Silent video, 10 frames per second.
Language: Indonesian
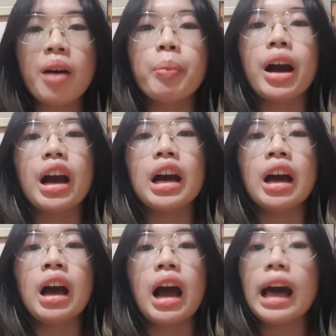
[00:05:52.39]

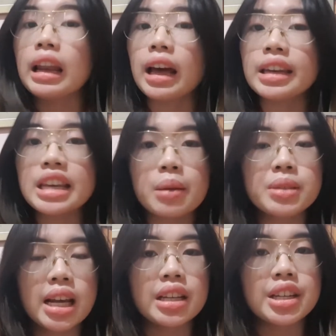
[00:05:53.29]
apakah Allah diam
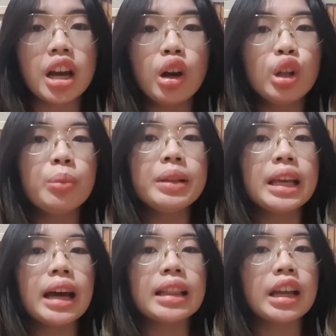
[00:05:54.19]
saja kalau
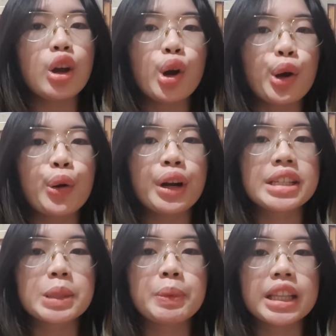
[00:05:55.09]
melihat ada orang-orang
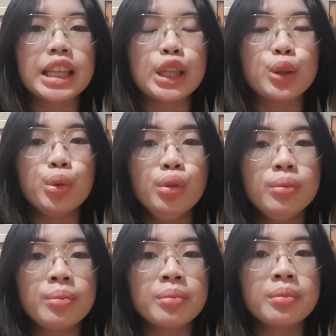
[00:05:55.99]
seperti itu?
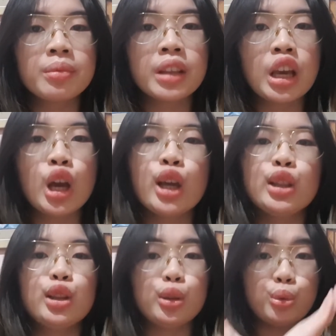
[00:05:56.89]

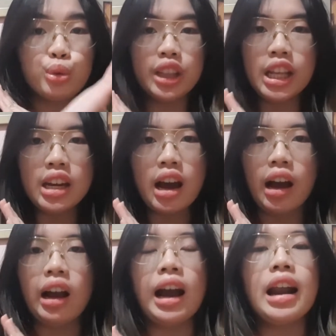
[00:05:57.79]
Tentu tidak,
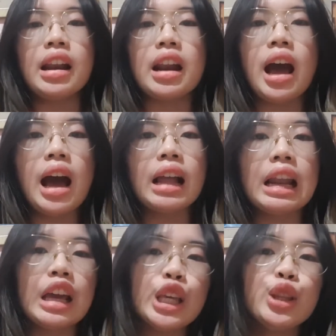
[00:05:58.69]
karena Allah
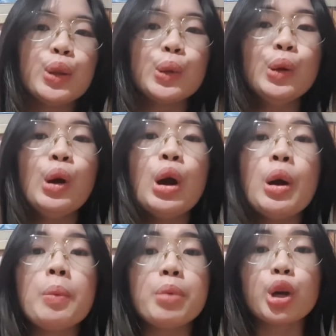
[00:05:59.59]
itu
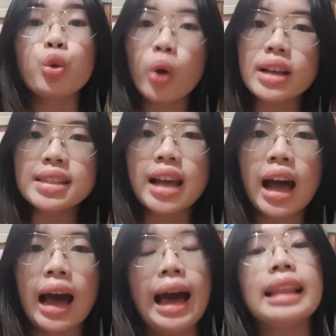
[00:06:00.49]

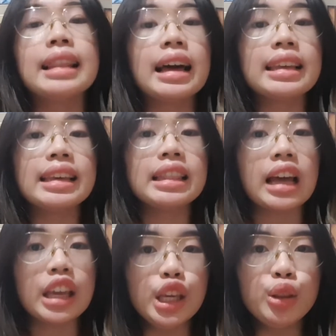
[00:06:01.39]
berkuasa. Allah kita
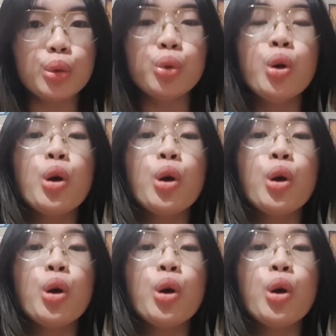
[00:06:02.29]
itu